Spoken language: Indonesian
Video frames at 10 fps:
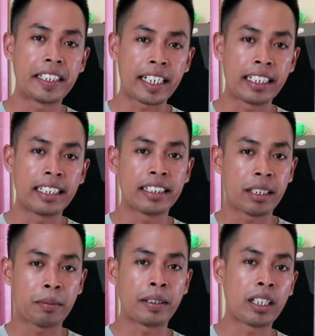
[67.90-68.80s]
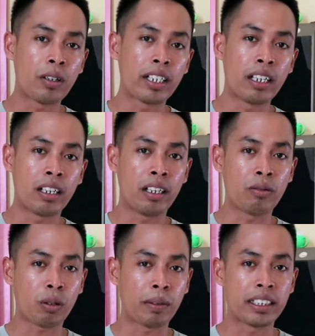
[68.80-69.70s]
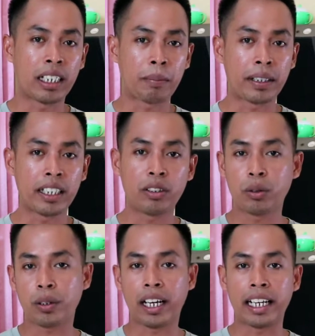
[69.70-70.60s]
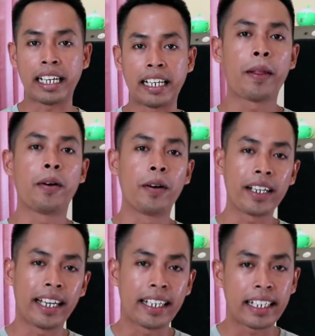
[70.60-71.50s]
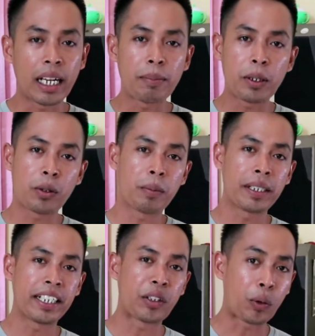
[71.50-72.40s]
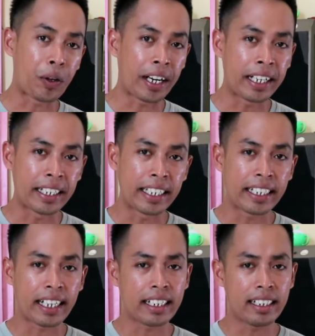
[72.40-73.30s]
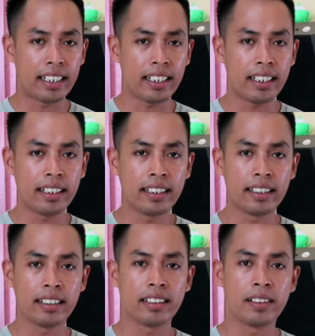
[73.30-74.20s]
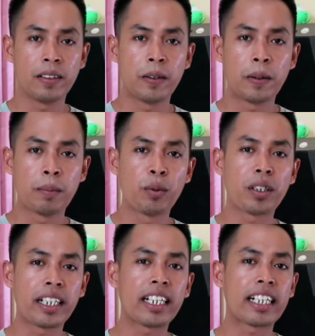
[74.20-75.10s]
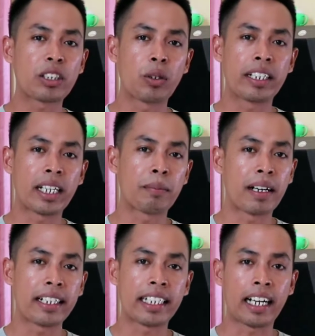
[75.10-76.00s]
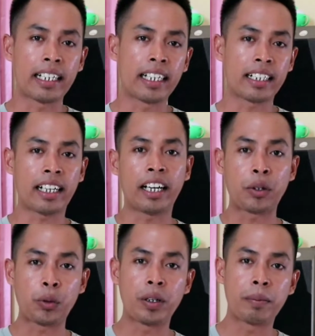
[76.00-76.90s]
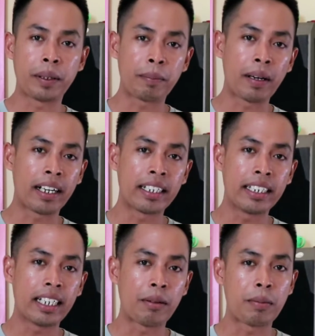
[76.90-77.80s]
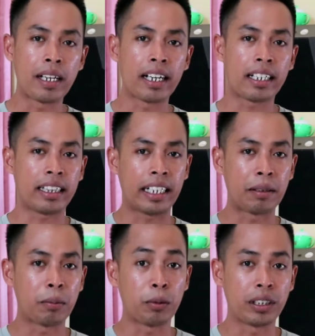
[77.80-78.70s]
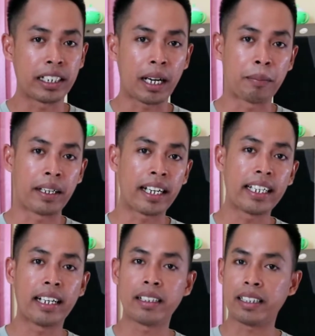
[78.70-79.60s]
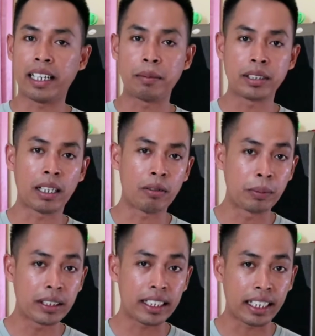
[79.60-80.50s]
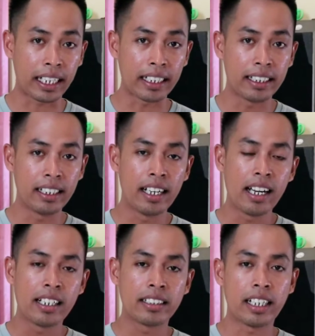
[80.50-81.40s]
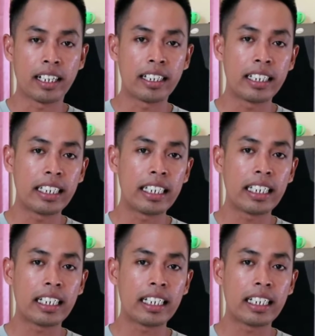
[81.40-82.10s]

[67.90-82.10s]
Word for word: dicek aja siapa tahu ada informasi yang penting untuk kalian oke kenapa gue bikin tutorial ini karena mungkin kesulitan banget ya yang kayak gue pribadi apabila tidak mempunyai kamera yang tidak bisa flip screen jadi